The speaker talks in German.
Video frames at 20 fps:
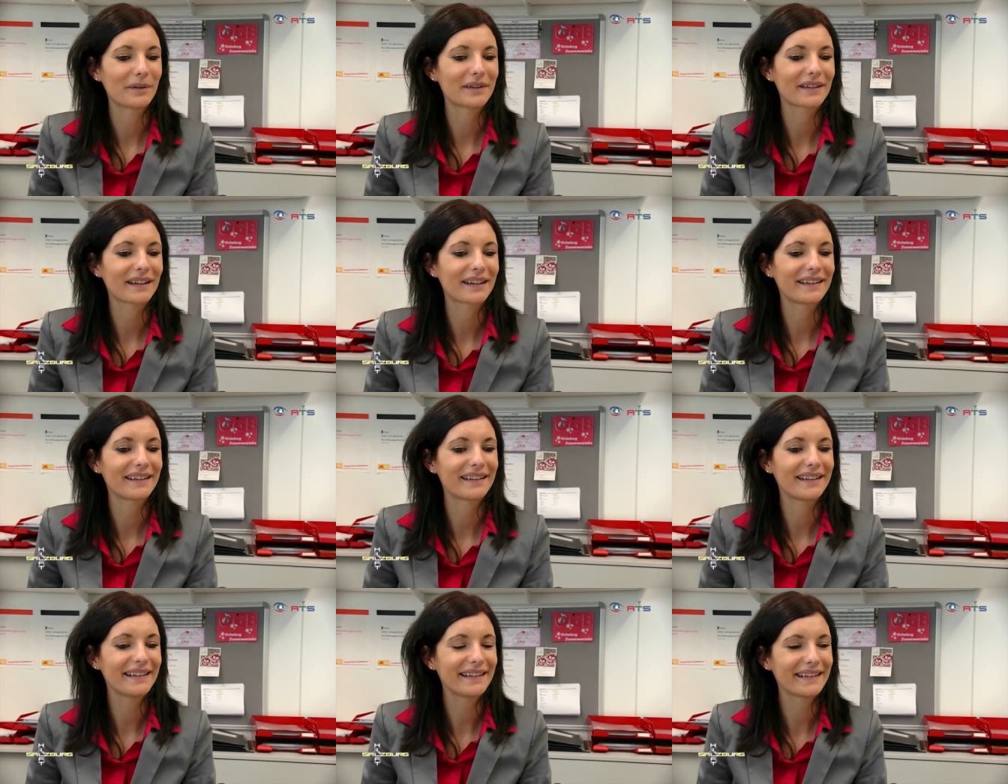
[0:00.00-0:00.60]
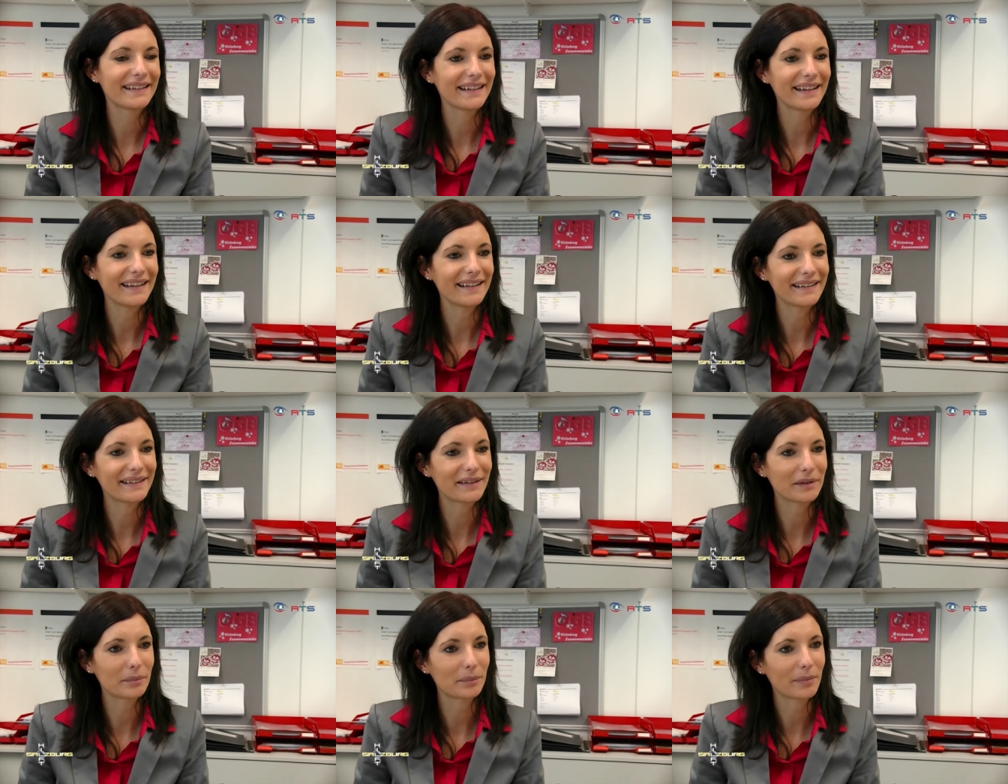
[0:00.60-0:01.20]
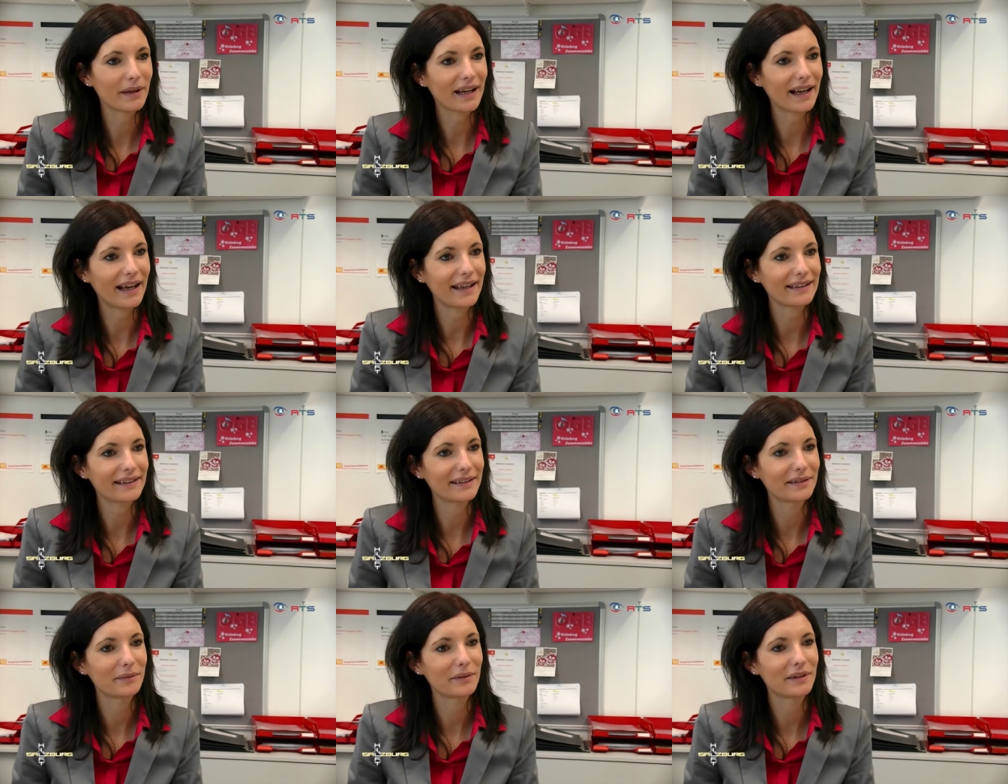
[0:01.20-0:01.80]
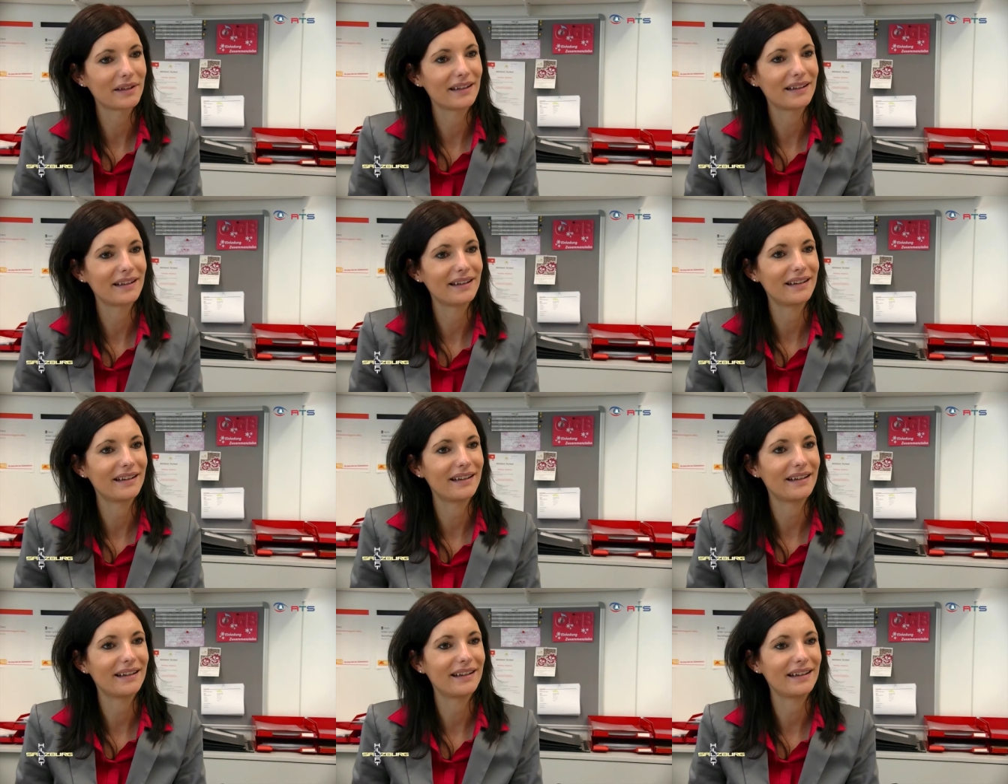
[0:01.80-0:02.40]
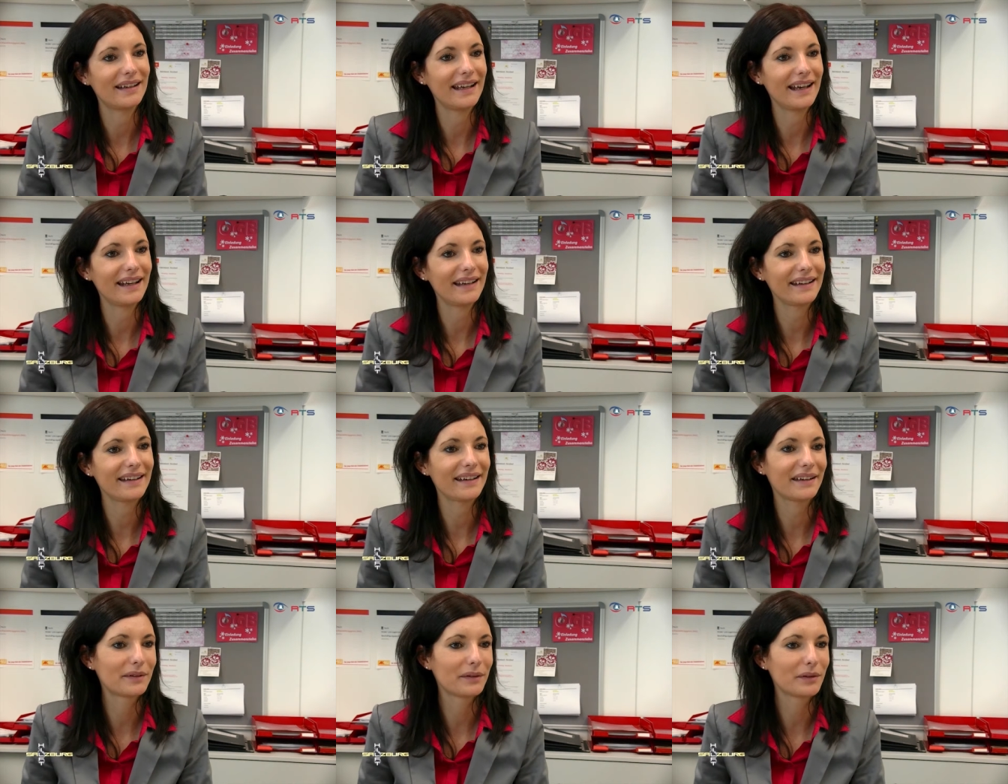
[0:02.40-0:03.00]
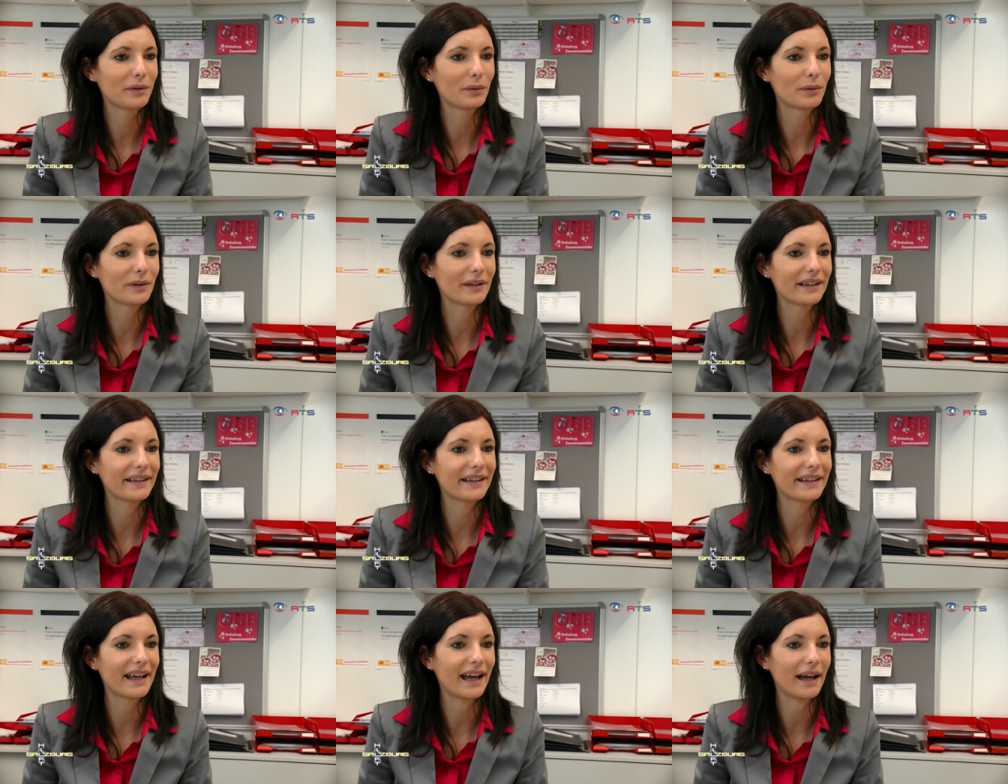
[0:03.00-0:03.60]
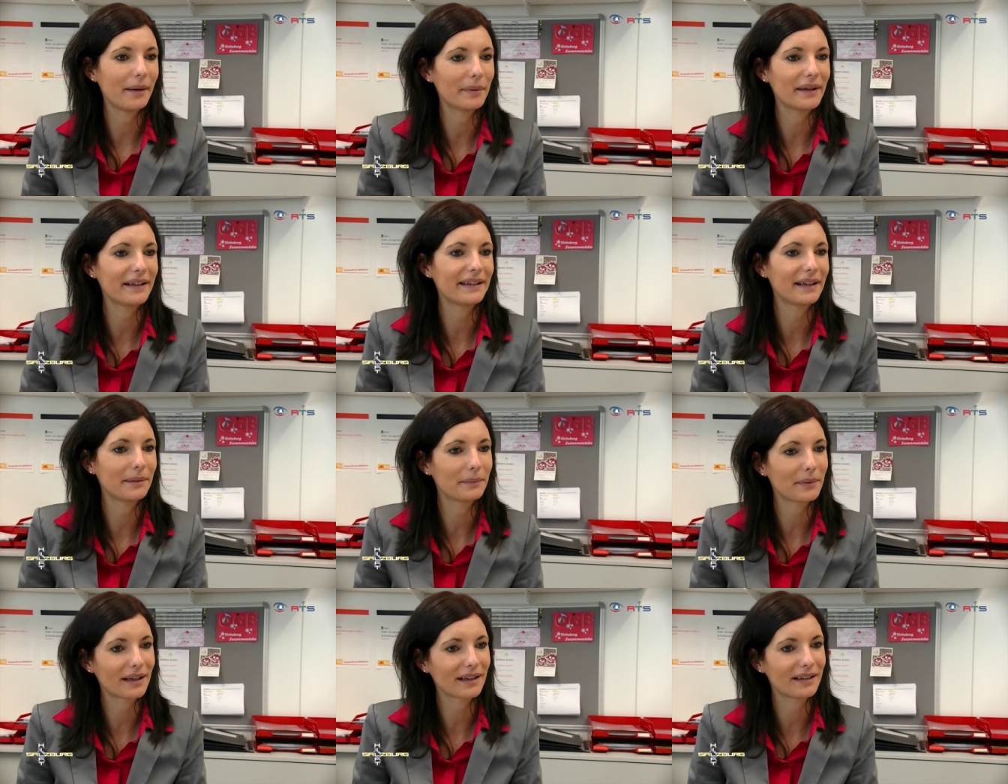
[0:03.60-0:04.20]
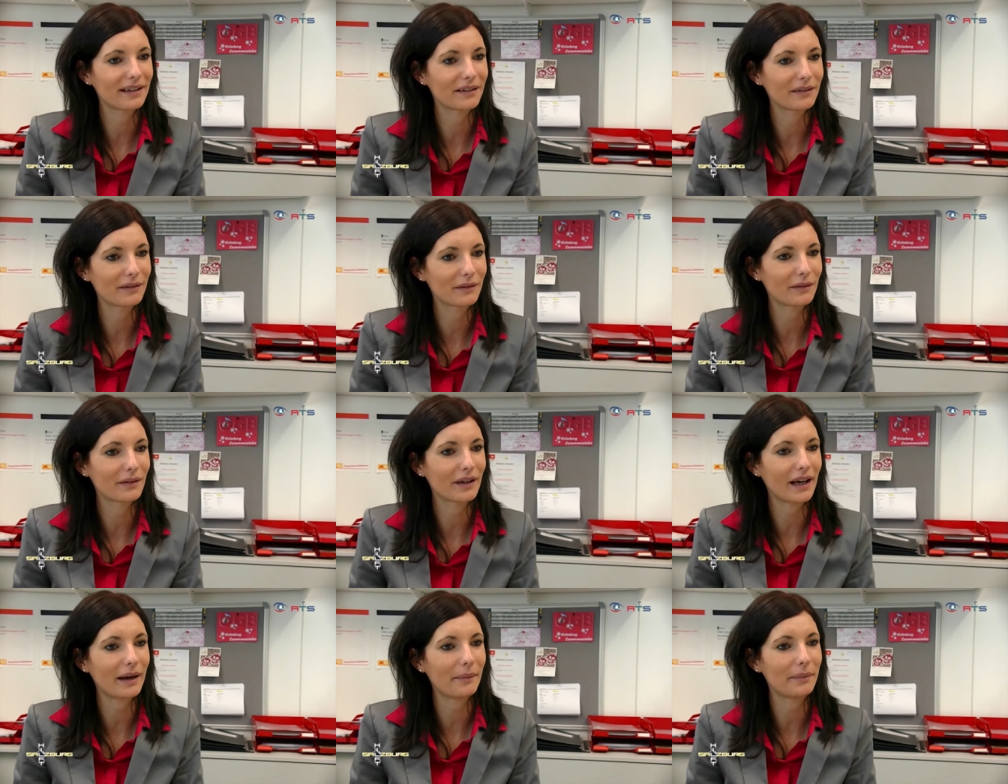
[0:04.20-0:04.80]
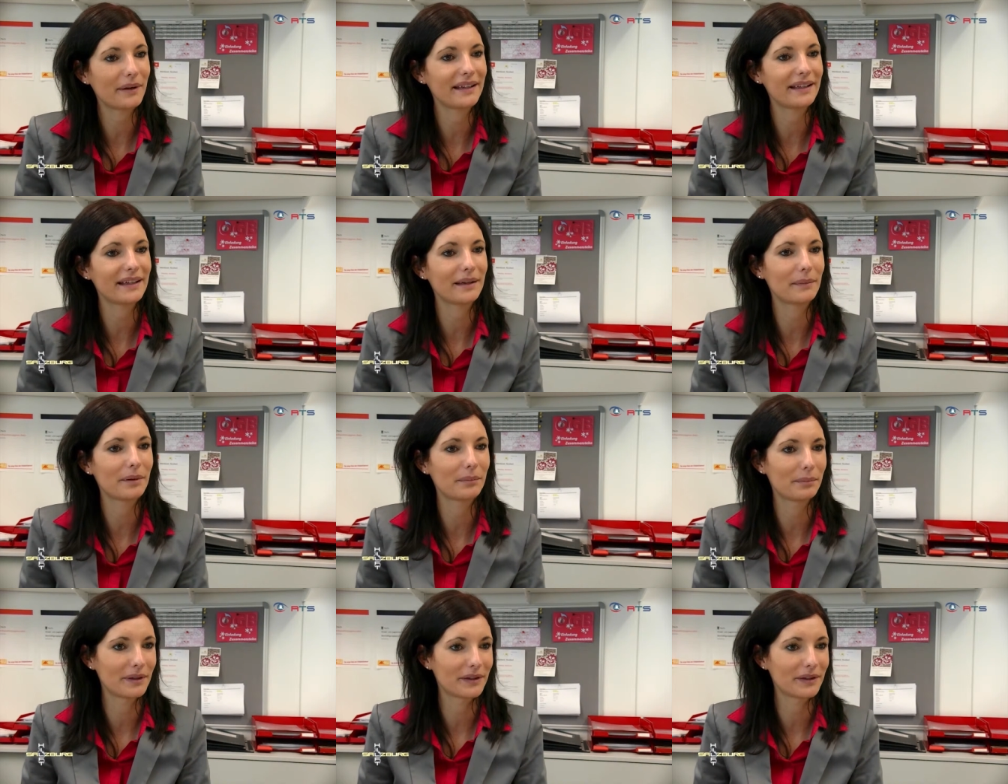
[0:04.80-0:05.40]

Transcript: unserer Dienstleistung beraten wir äh, Lehrlinge und jugendliche Arbeitnehmerinnen und Arbeitnehmer in